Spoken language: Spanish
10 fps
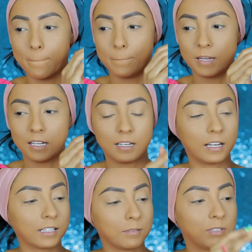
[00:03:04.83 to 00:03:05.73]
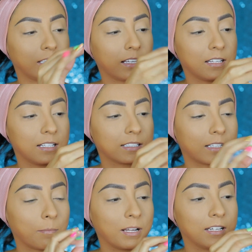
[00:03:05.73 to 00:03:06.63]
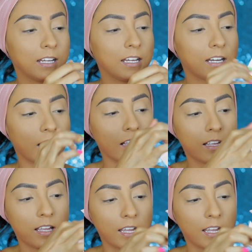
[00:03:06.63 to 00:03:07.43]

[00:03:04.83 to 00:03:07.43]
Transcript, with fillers: viene la cremita de esta manera.